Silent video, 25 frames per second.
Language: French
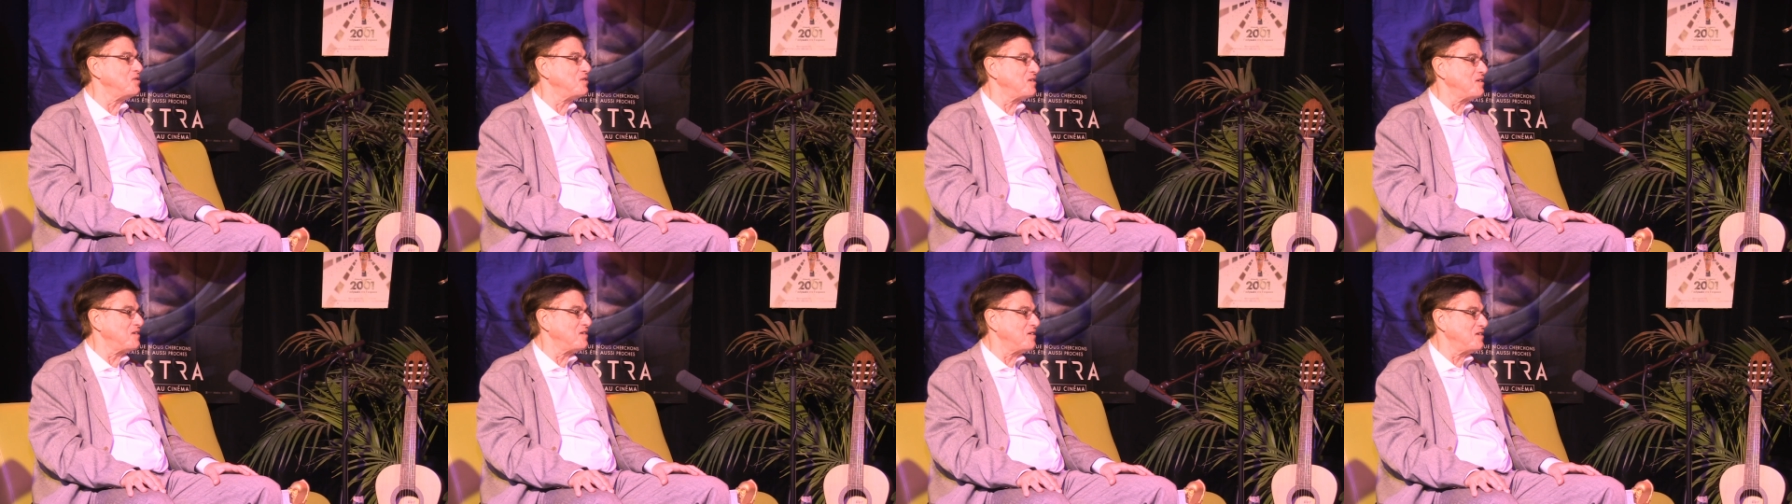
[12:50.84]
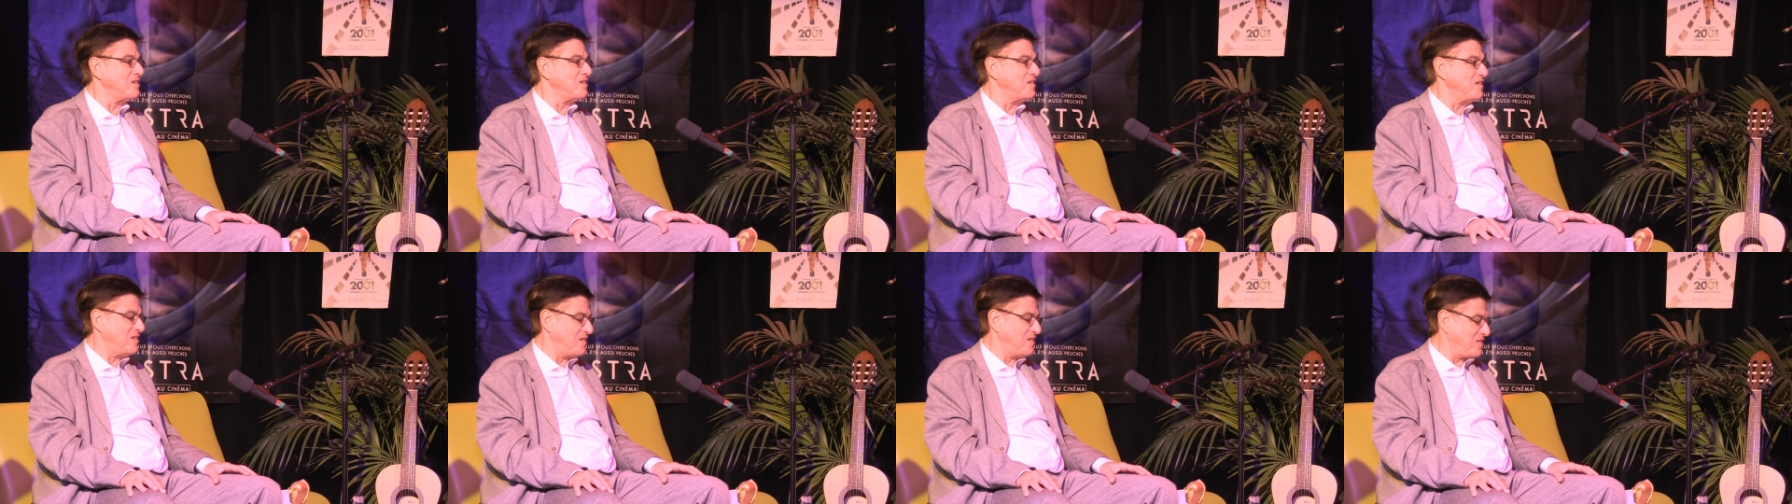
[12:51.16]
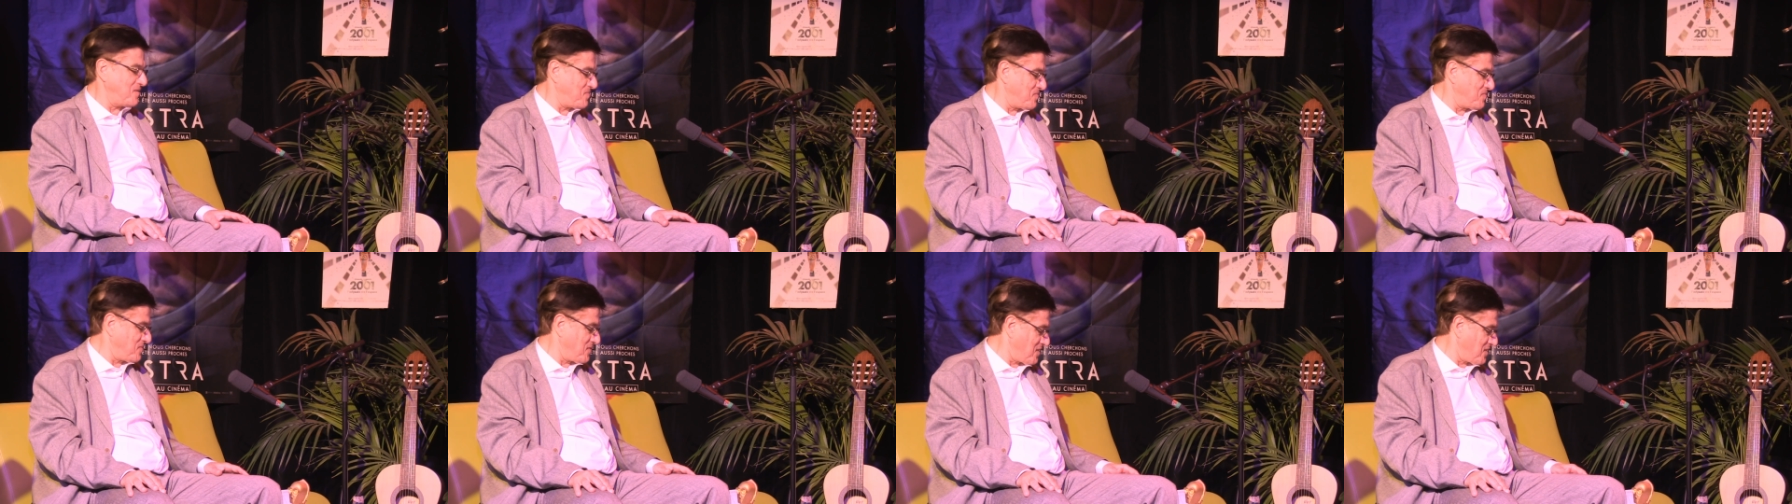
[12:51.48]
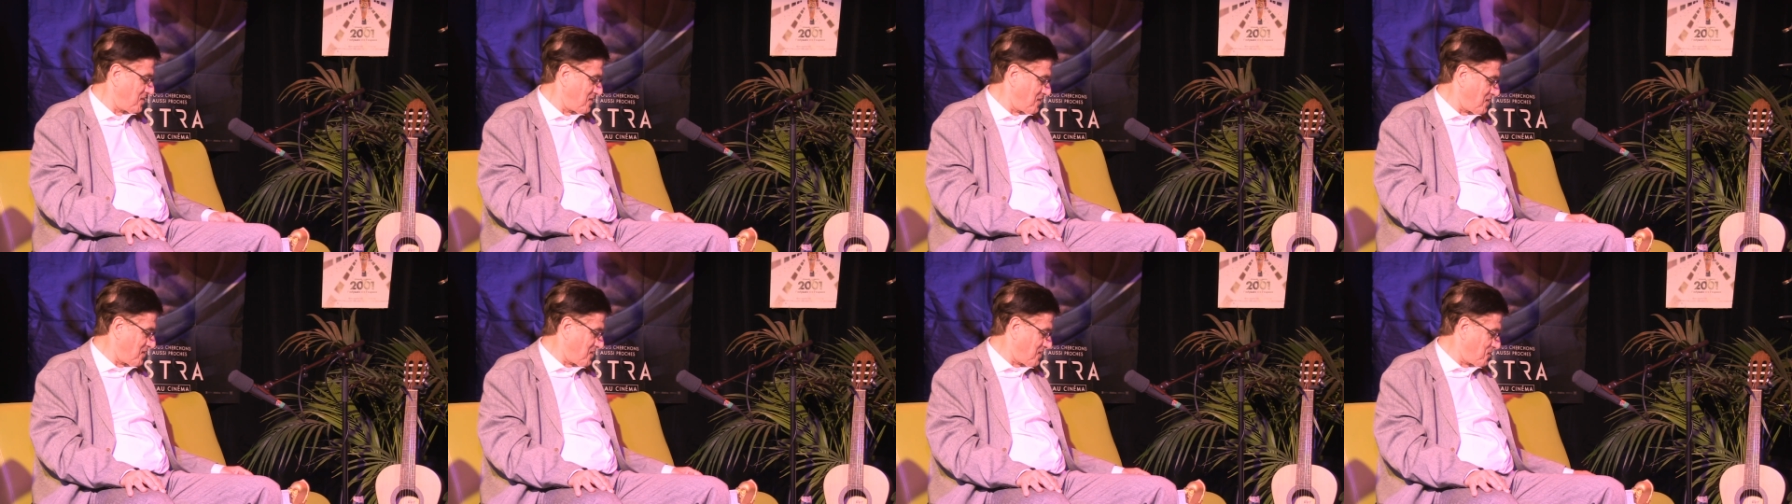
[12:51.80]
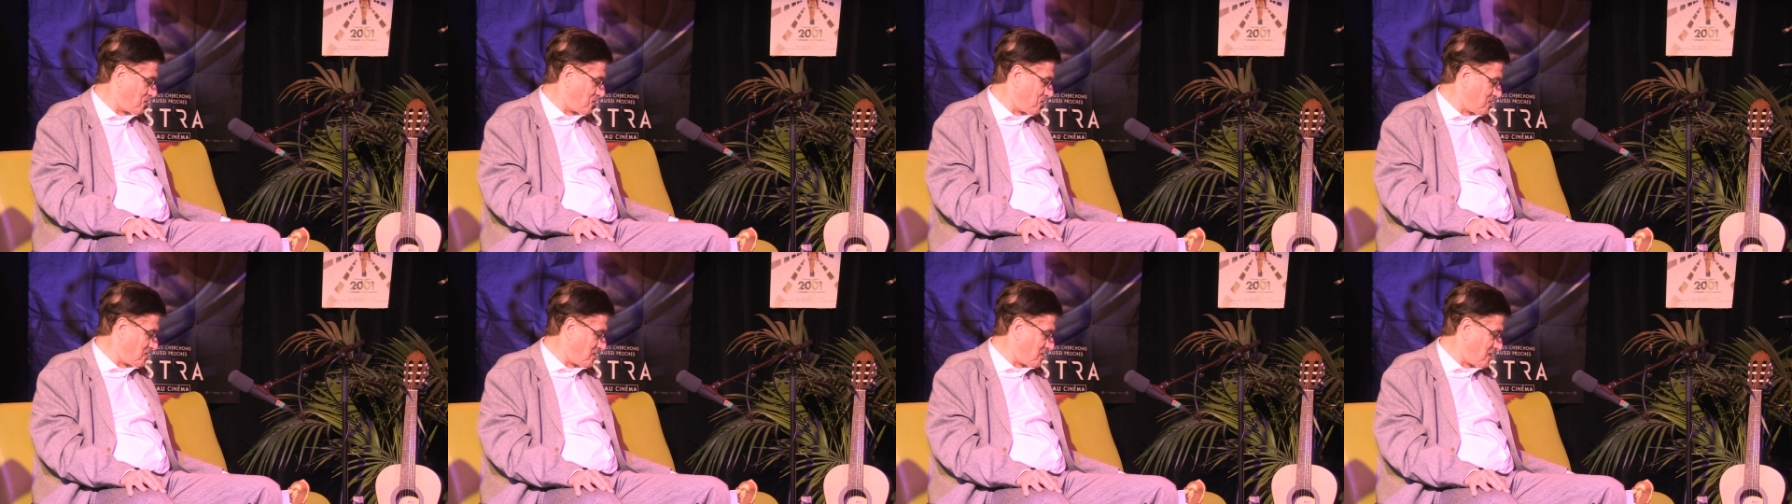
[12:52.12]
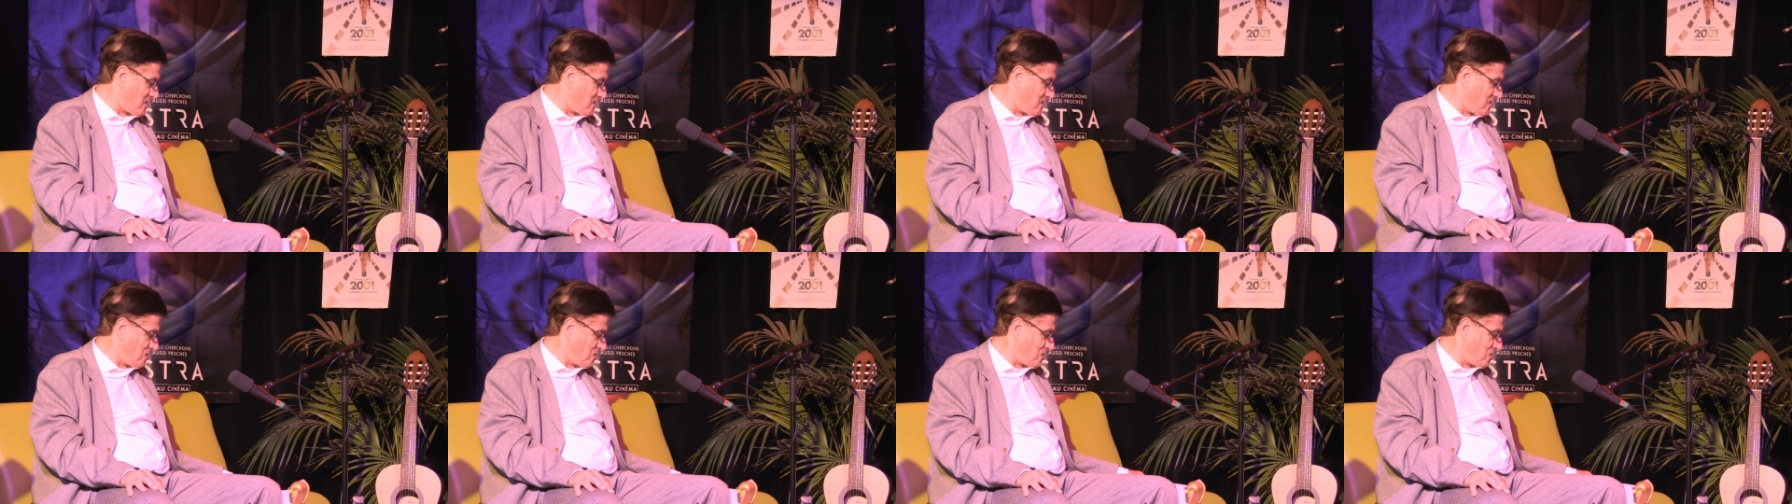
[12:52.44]
Oui, bien sûr. Donc
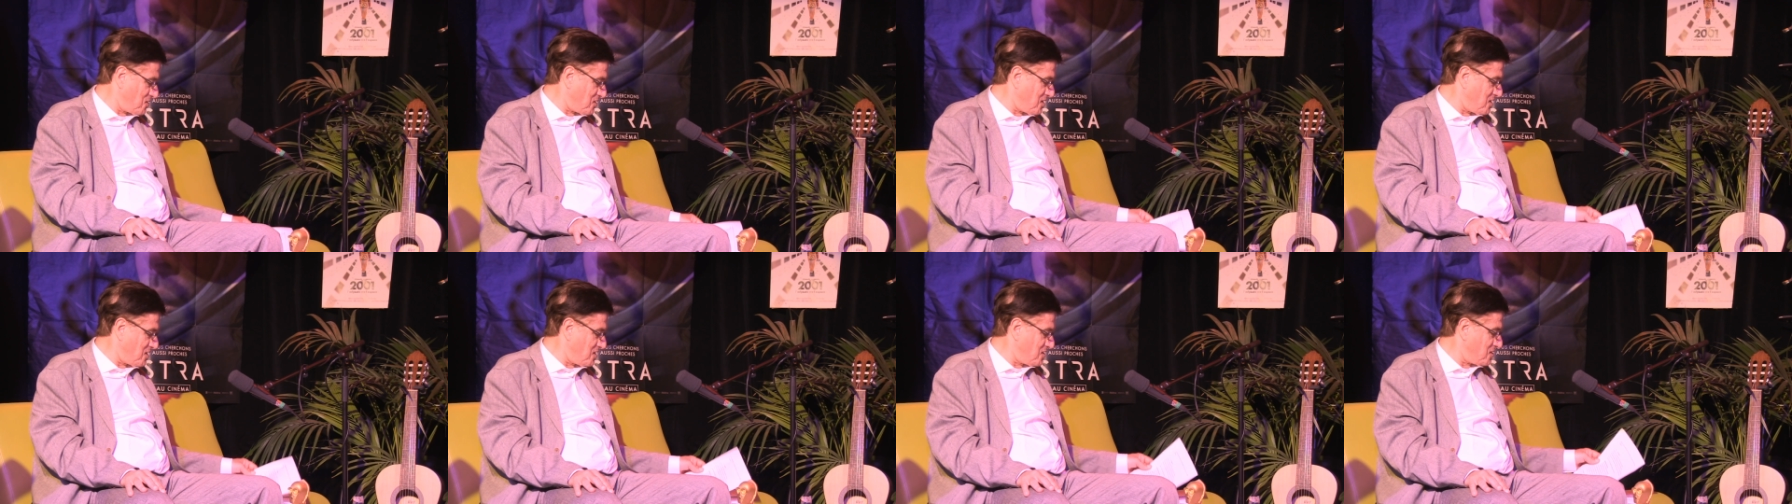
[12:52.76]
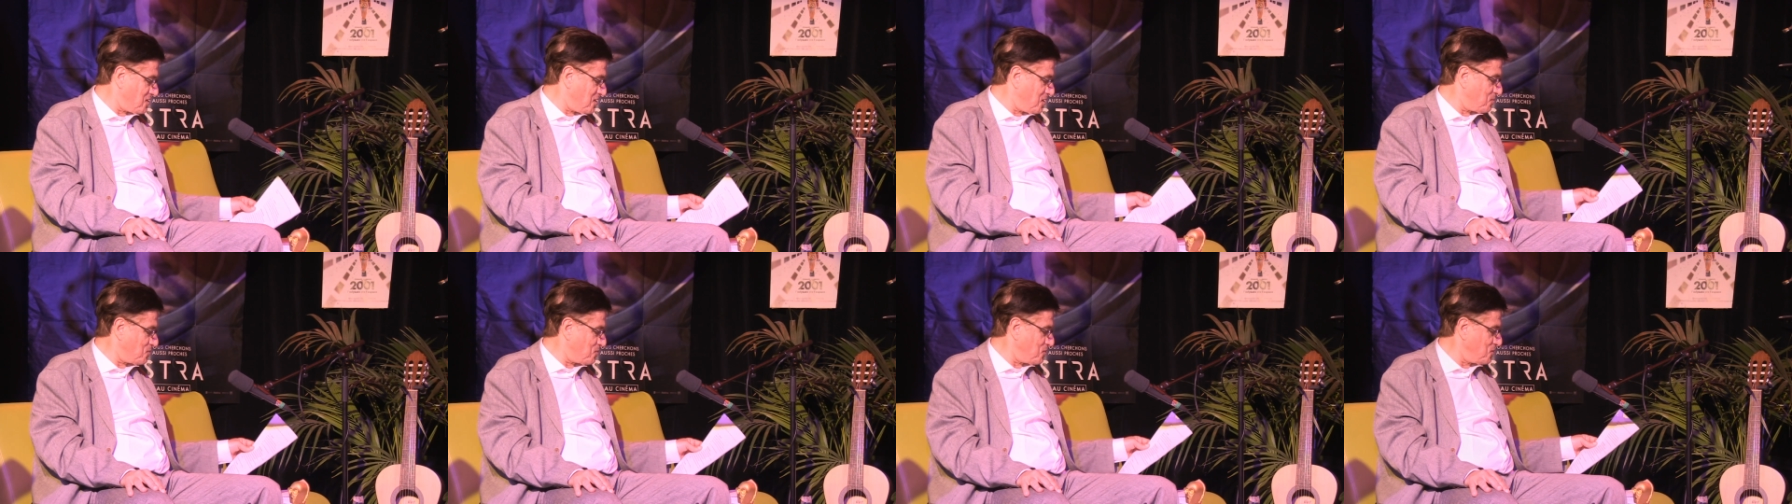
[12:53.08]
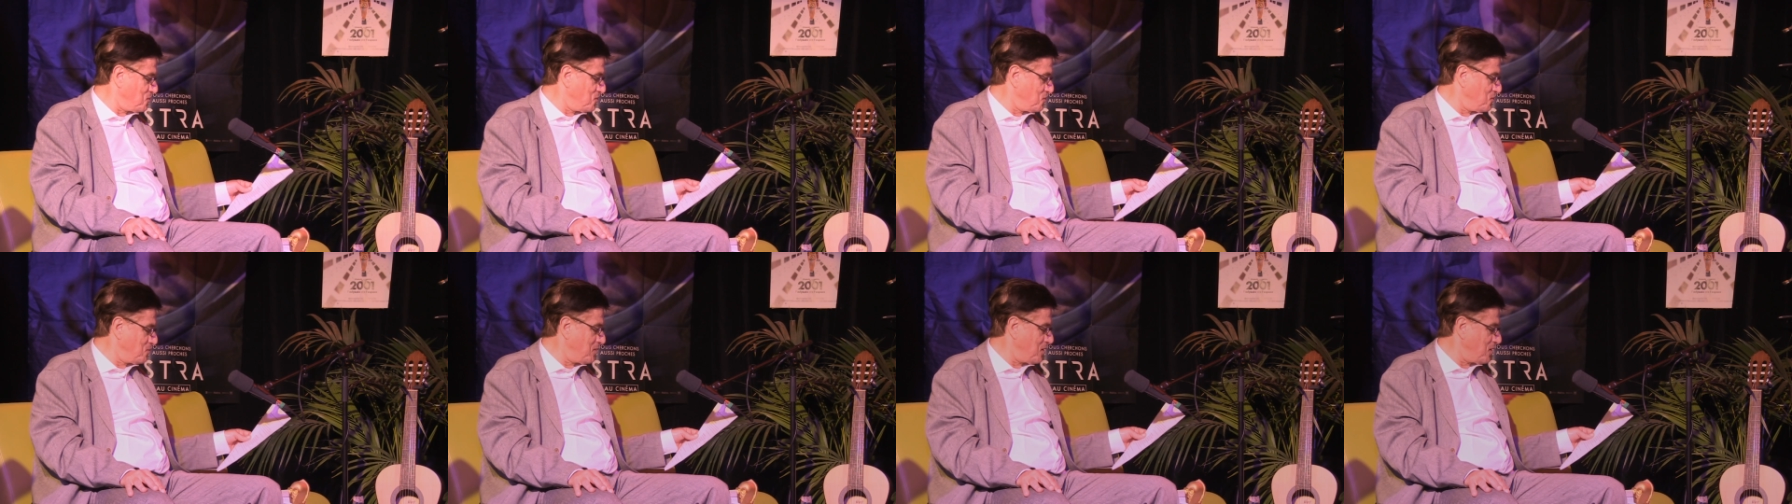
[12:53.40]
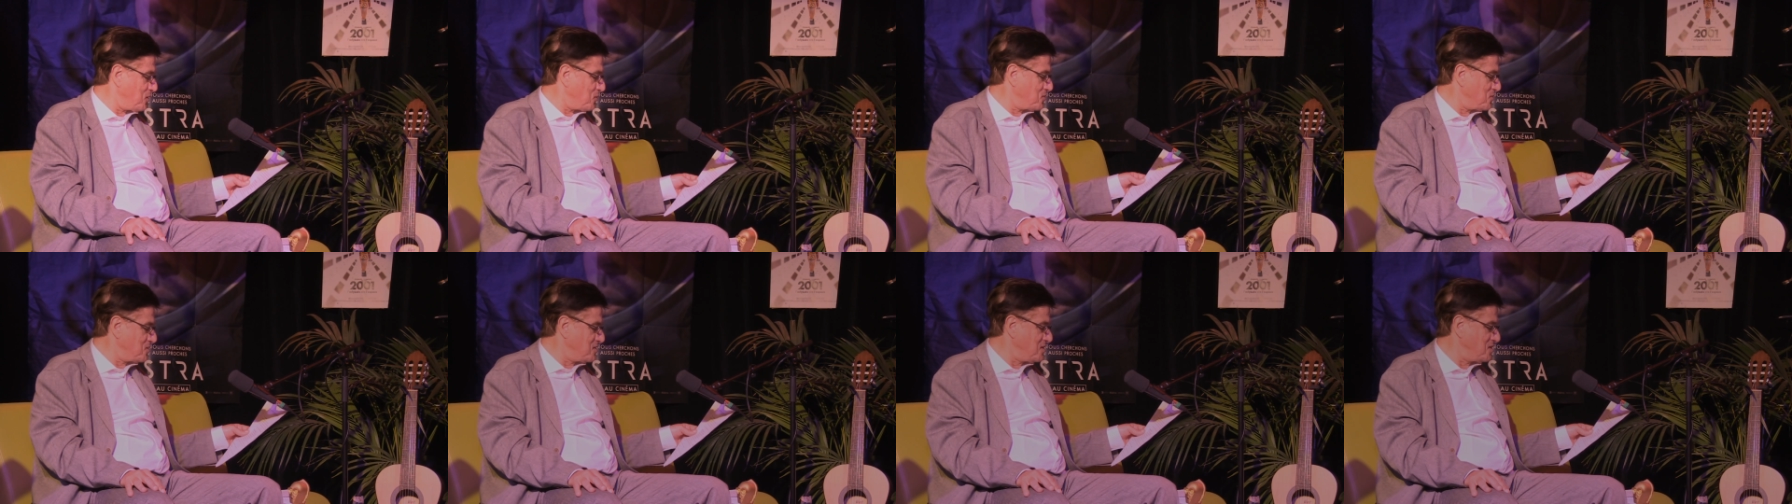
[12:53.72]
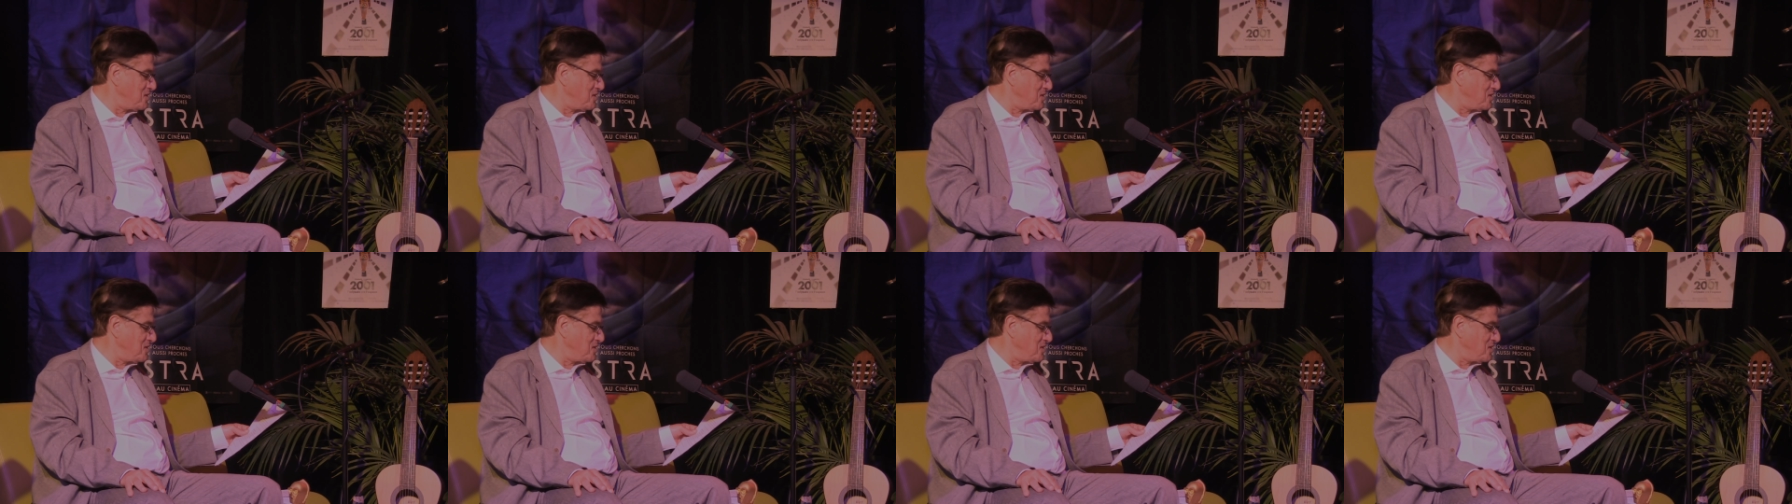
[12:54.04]
ça, c'est notre exemple numéro